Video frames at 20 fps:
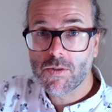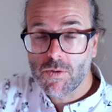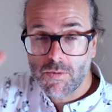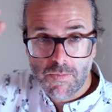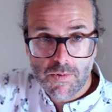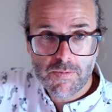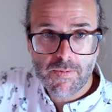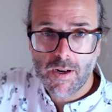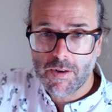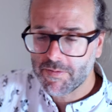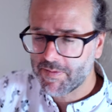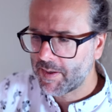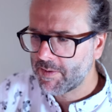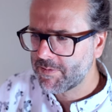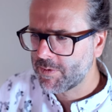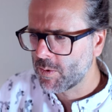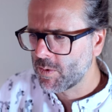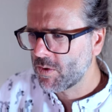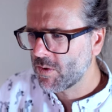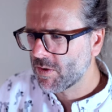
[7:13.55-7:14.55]
gut, muss man auch bei
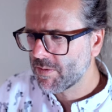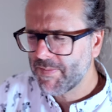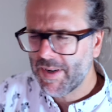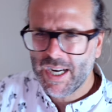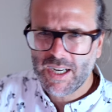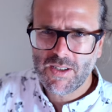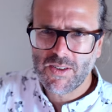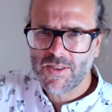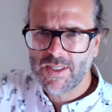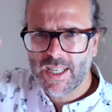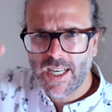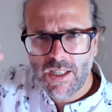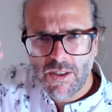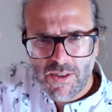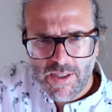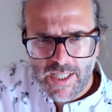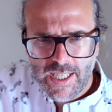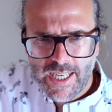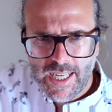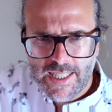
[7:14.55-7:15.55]
Fotos machen und dann
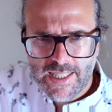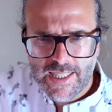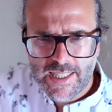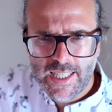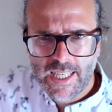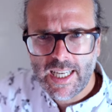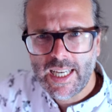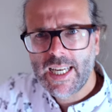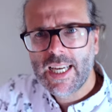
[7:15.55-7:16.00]
durch die ganzen